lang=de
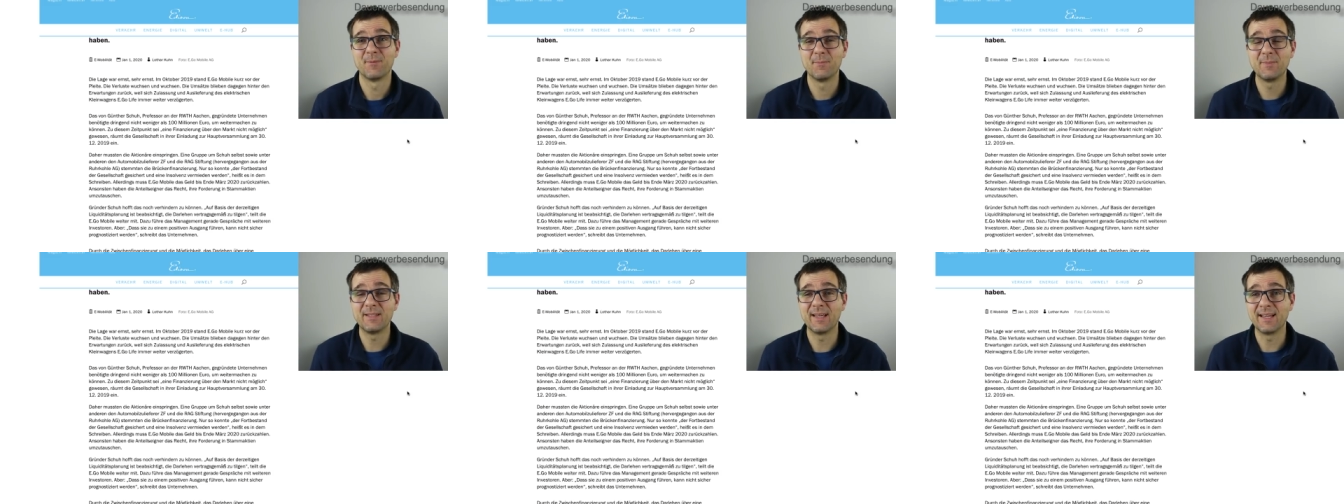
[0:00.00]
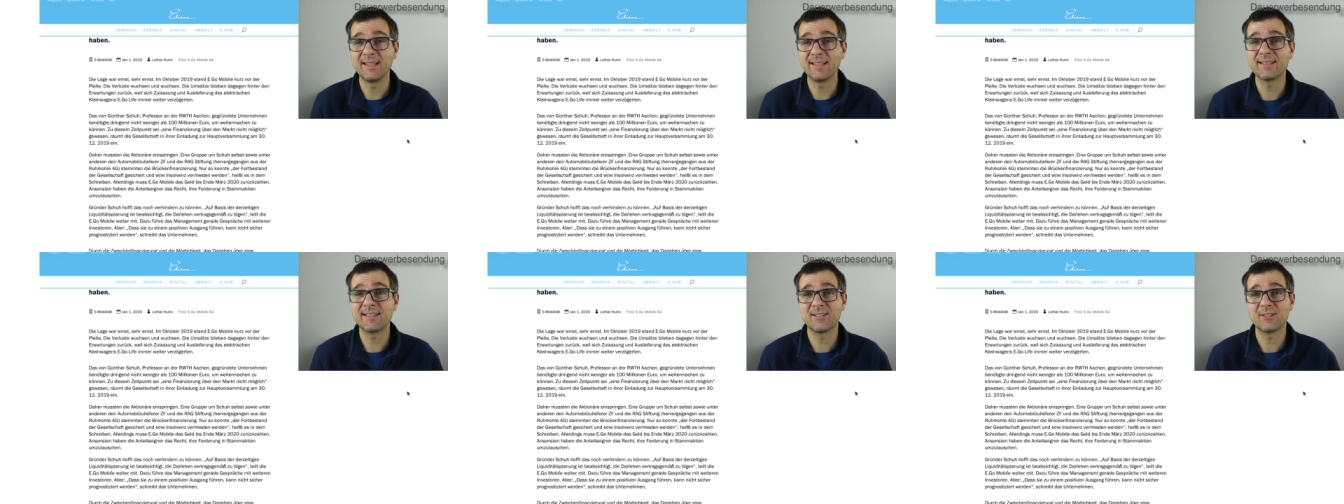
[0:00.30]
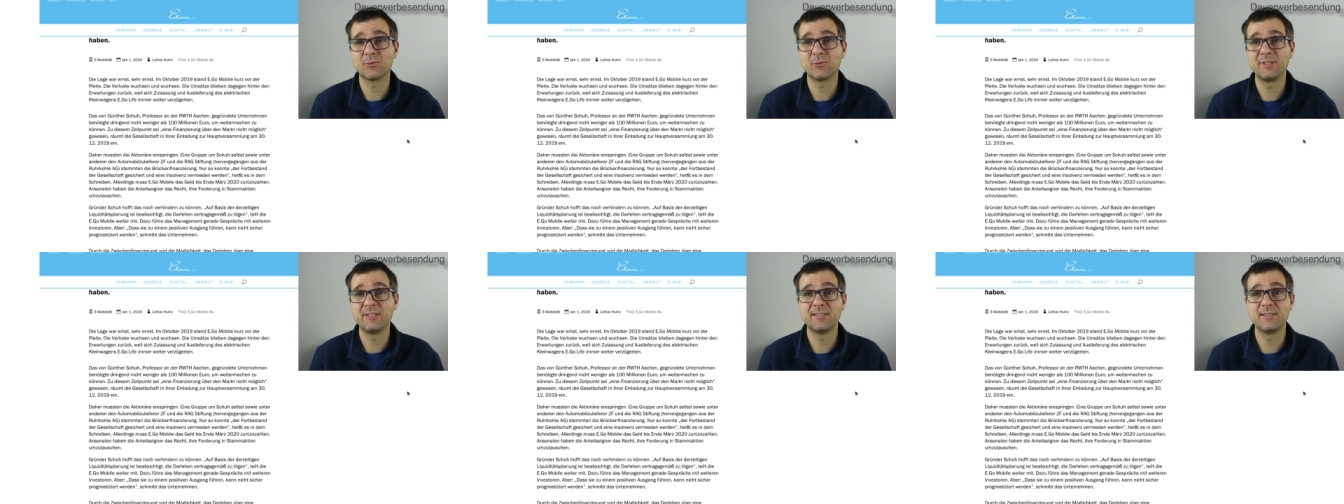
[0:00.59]
mit
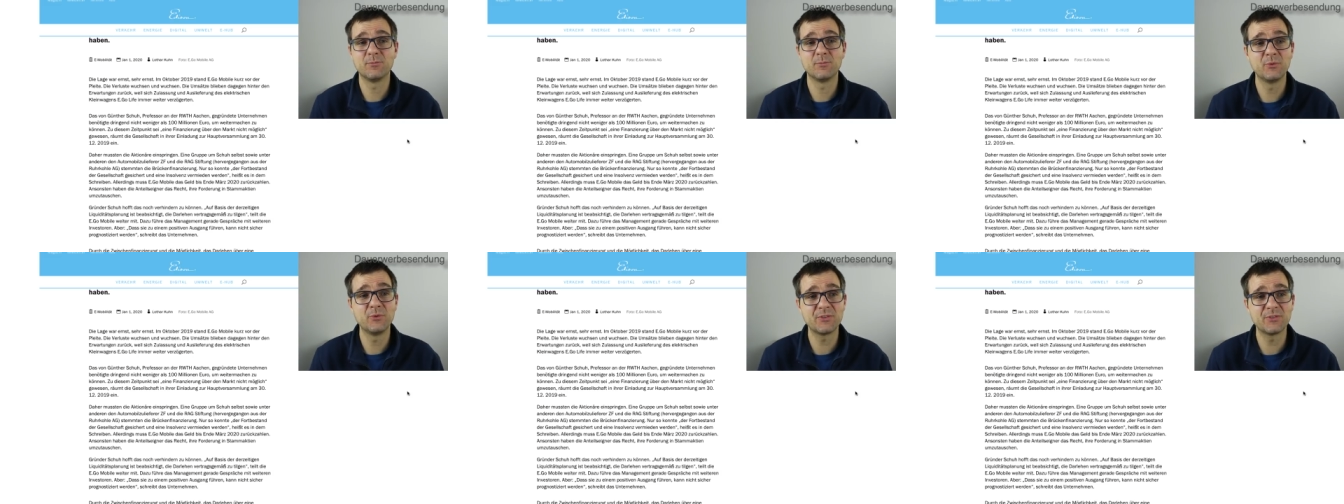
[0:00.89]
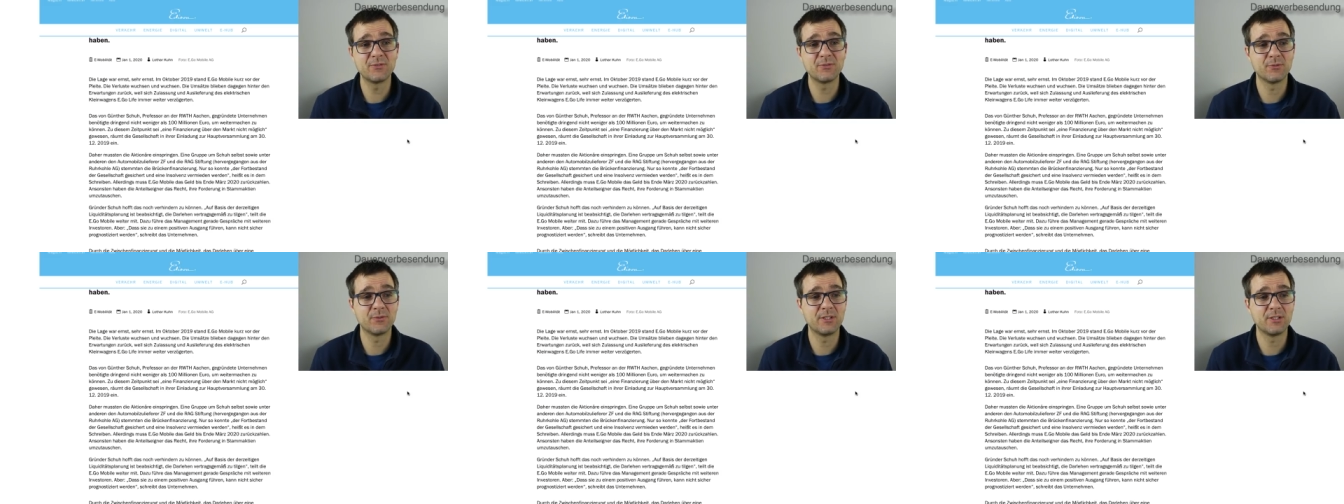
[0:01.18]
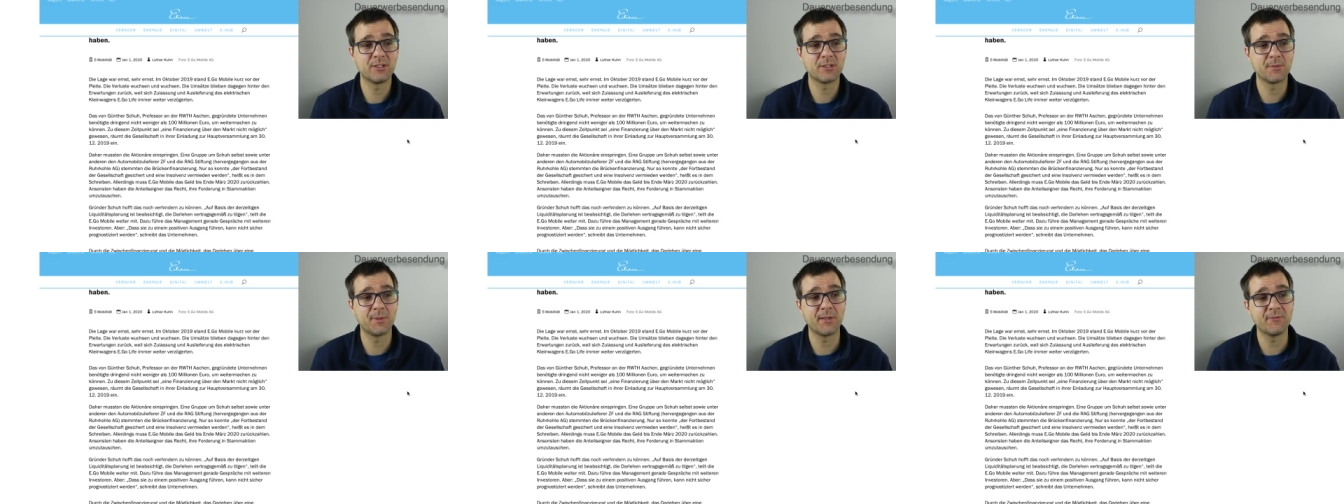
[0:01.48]
einkalkulieren müssen und
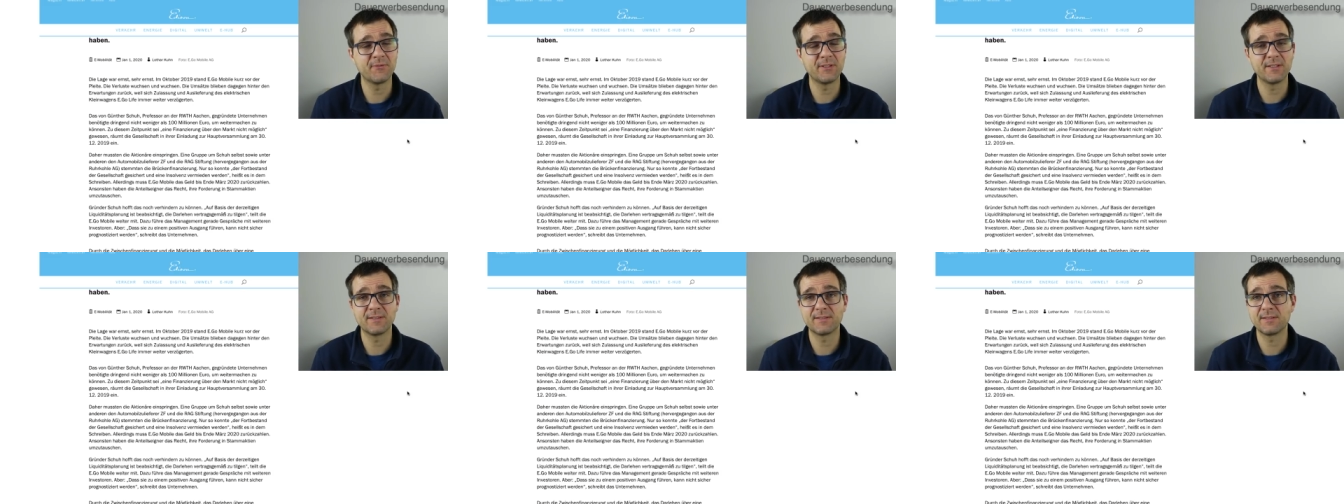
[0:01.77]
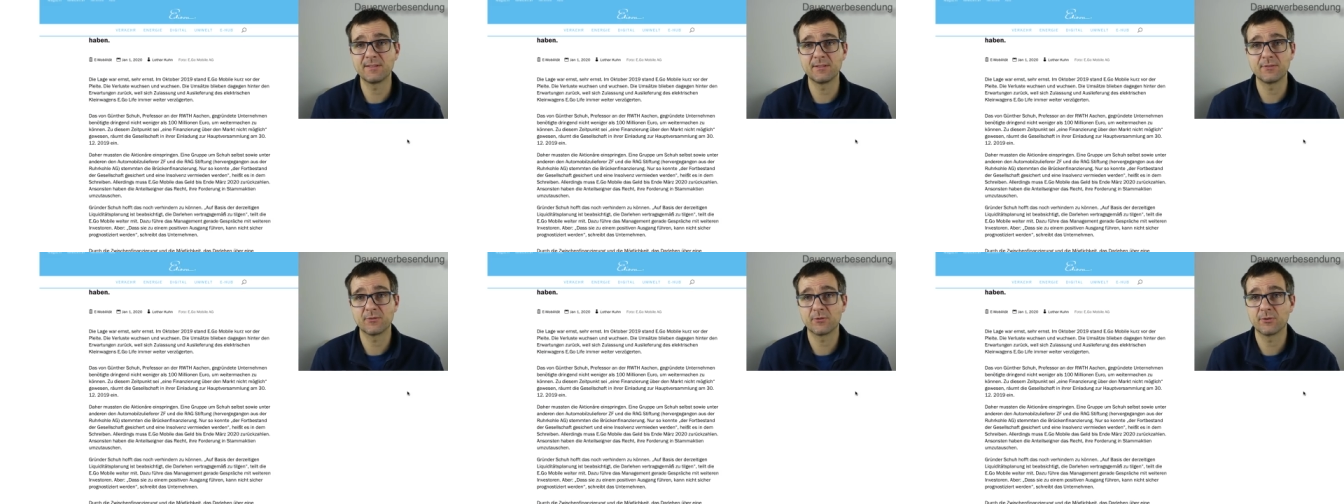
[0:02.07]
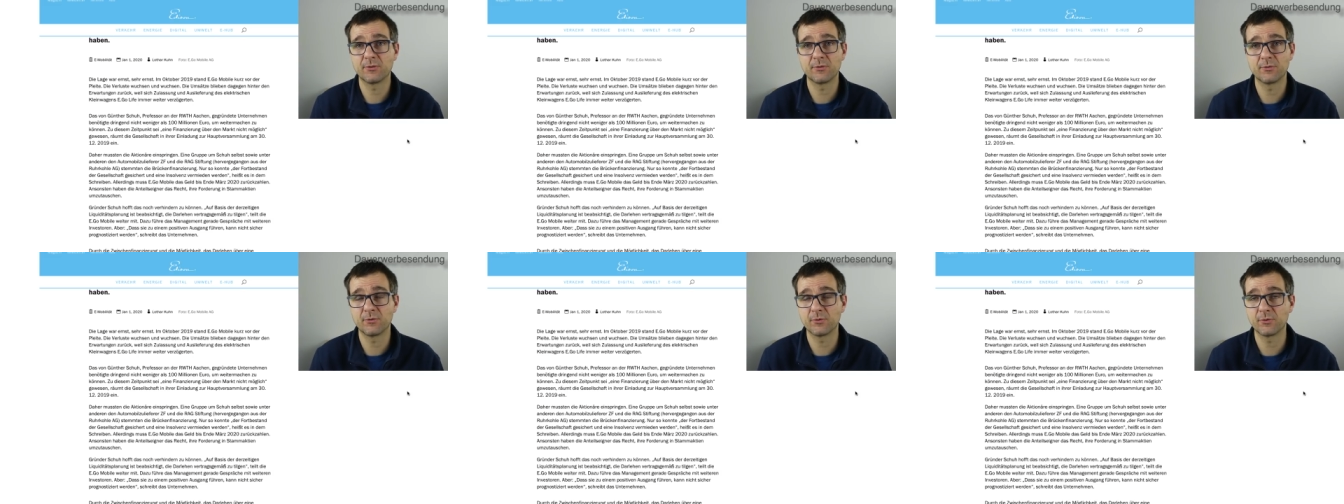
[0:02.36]
nicht querfinanzieren
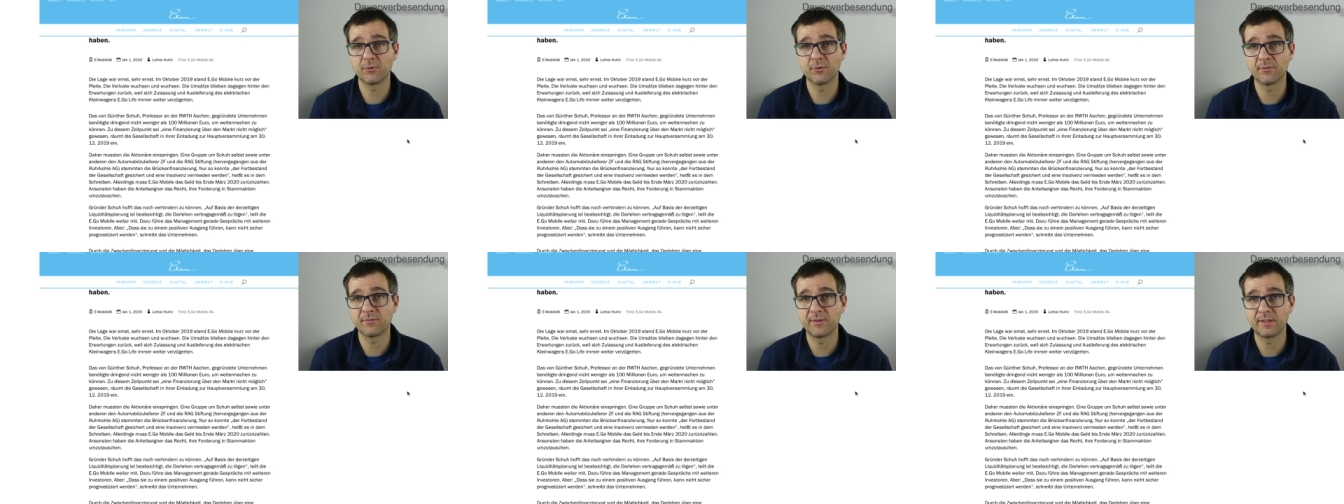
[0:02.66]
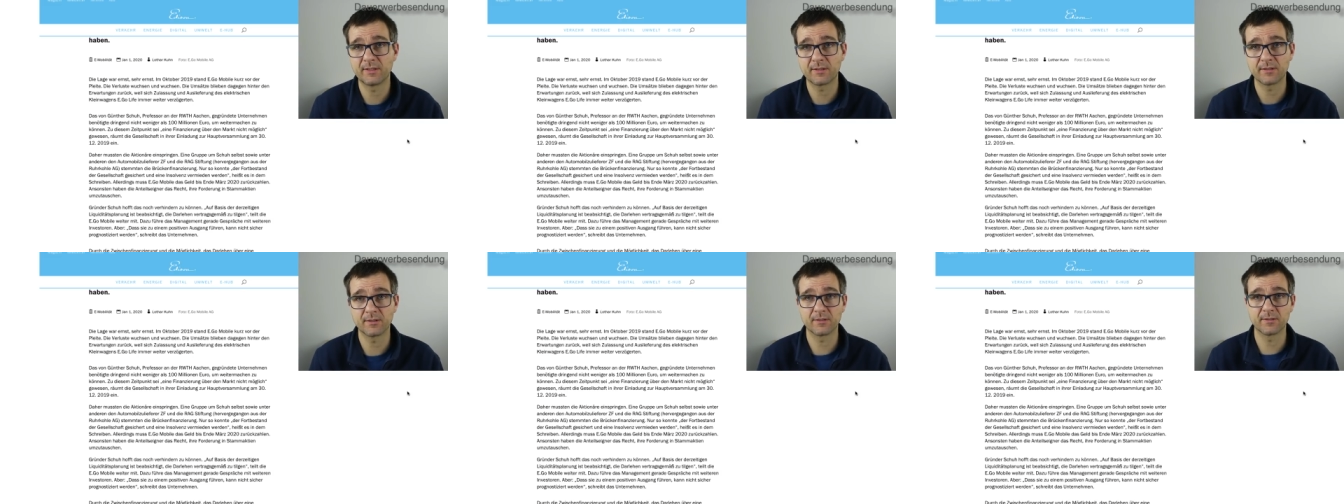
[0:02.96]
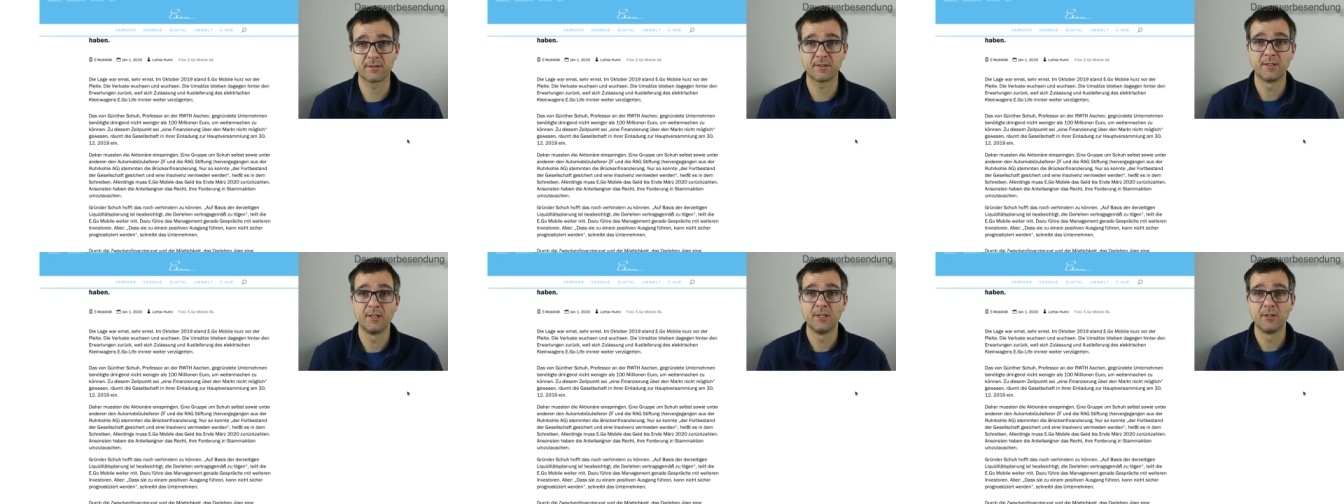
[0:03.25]
können durch
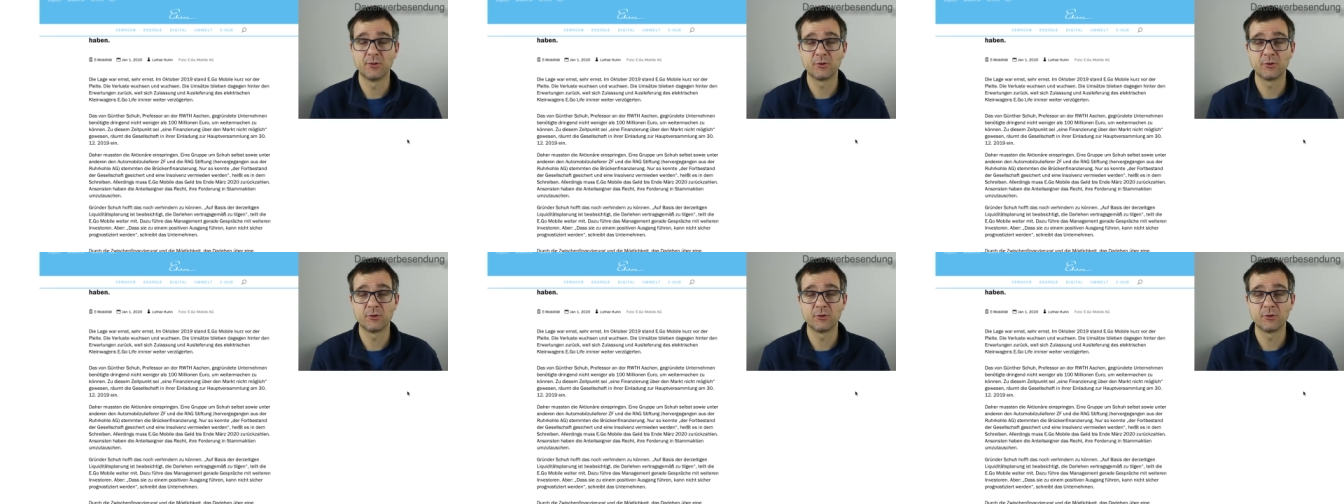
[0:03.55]
irgendwelche